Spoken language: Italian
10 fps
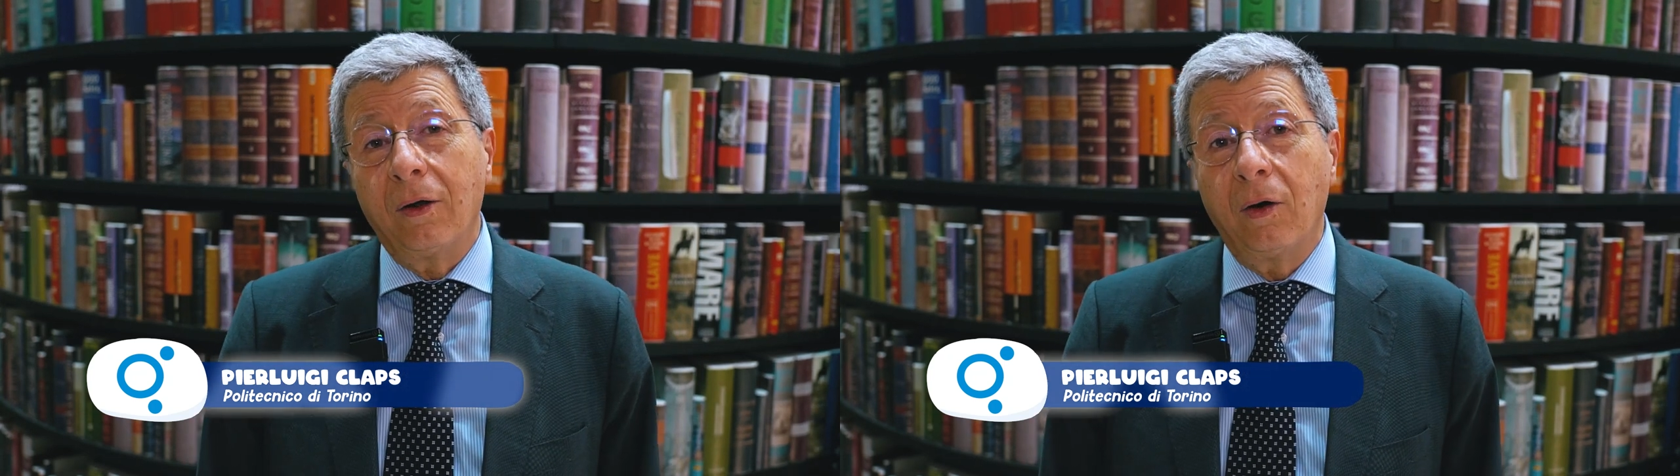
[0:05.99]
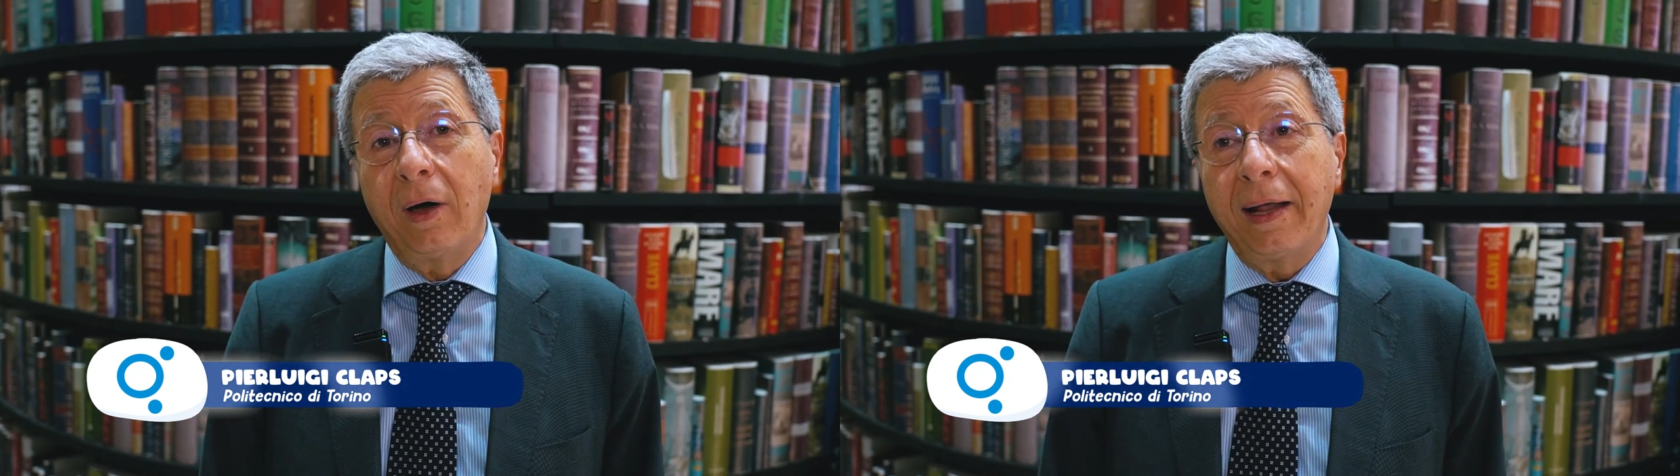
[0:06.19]

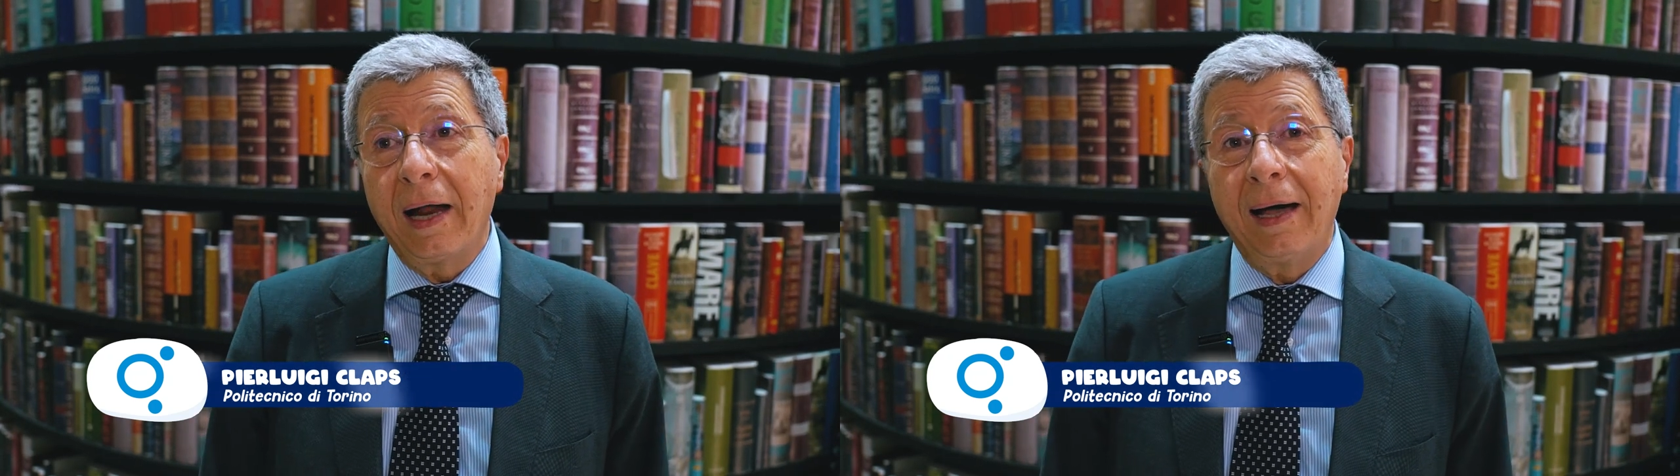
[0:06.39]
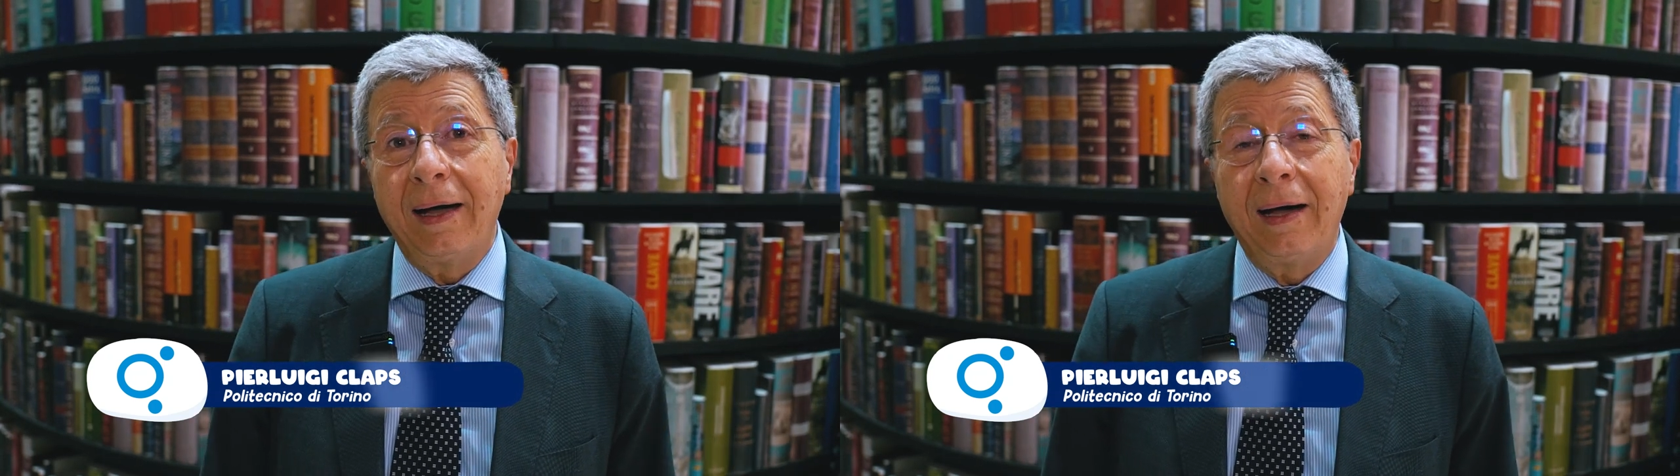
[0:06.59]
lo
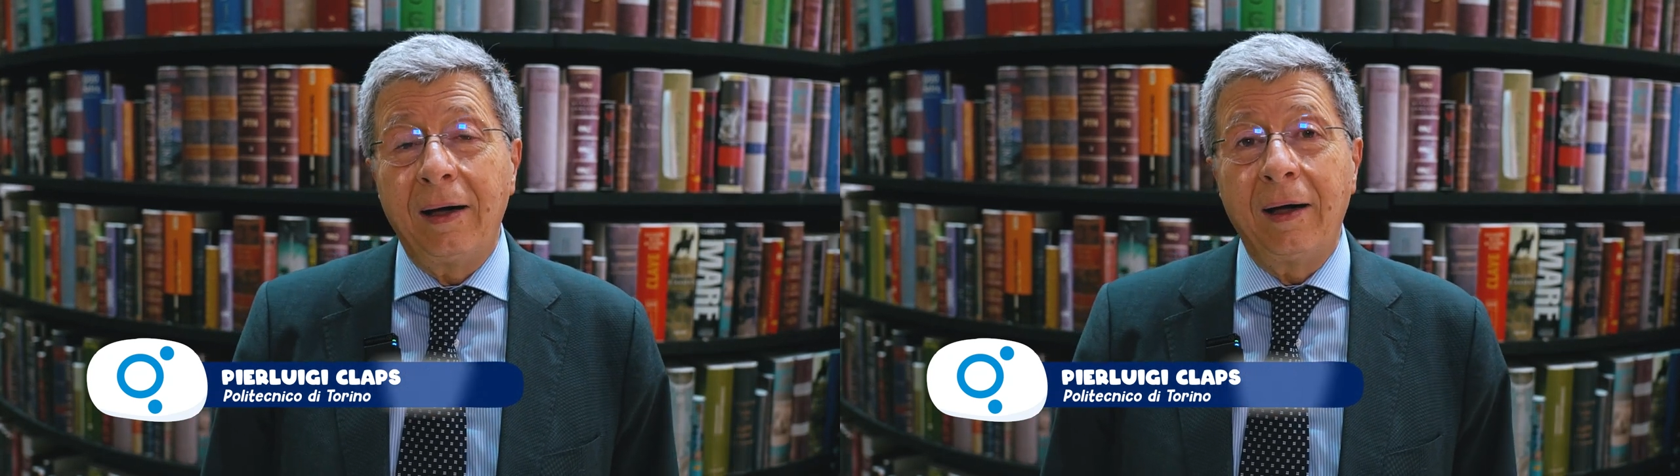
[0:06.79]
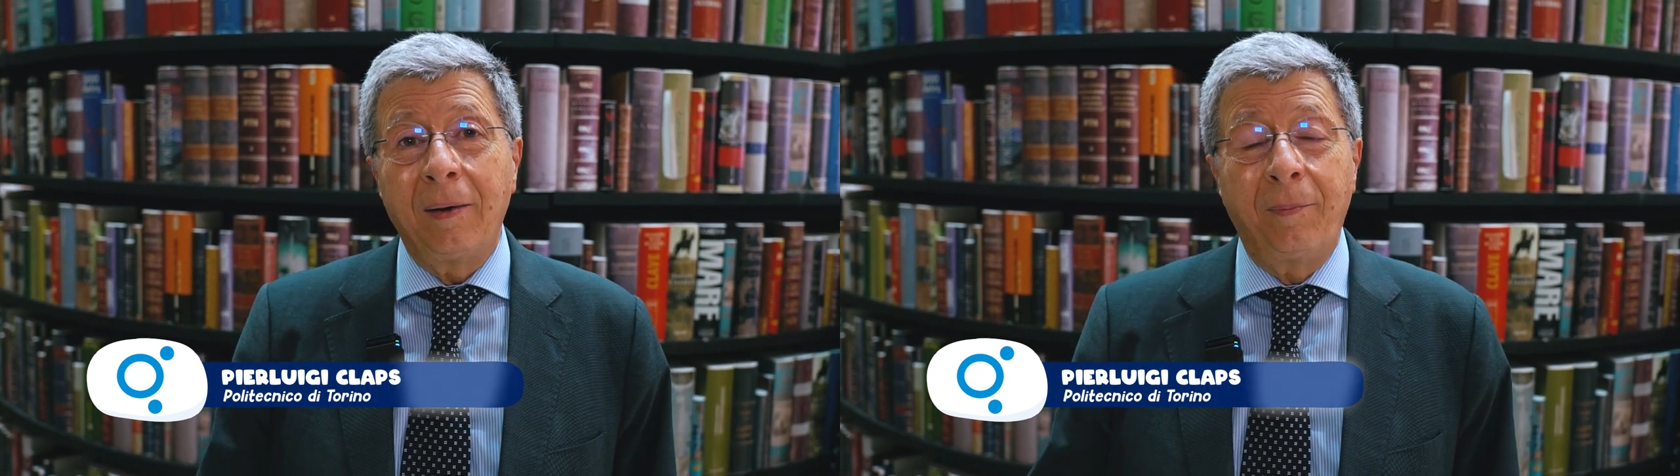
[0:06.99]

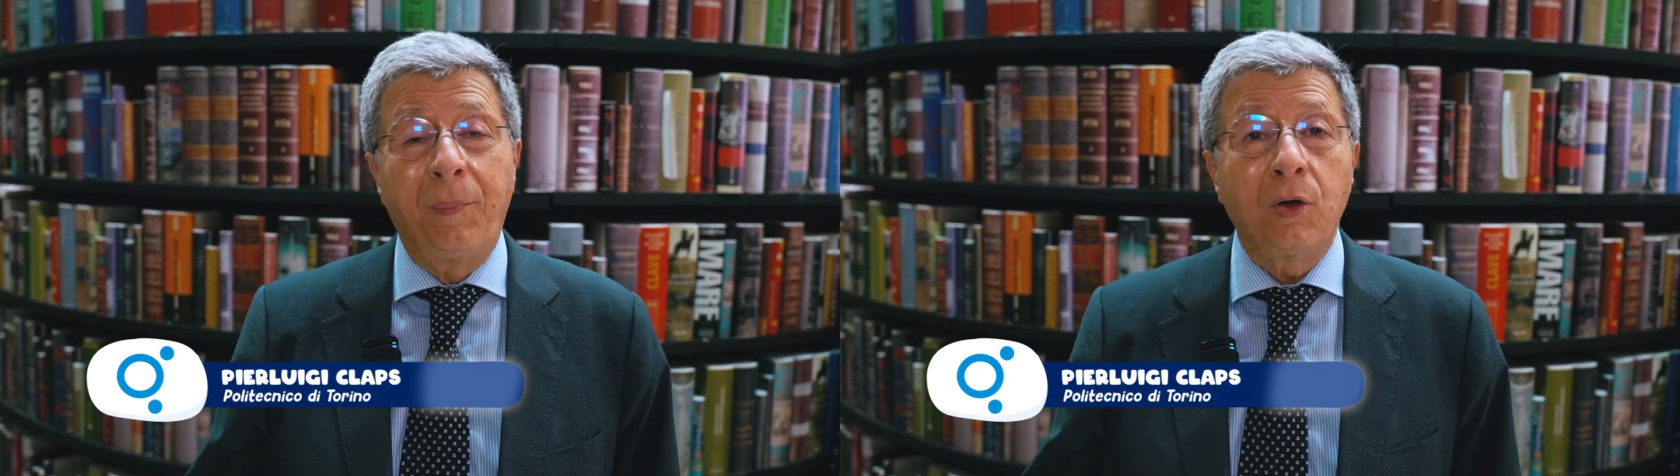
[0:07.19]
era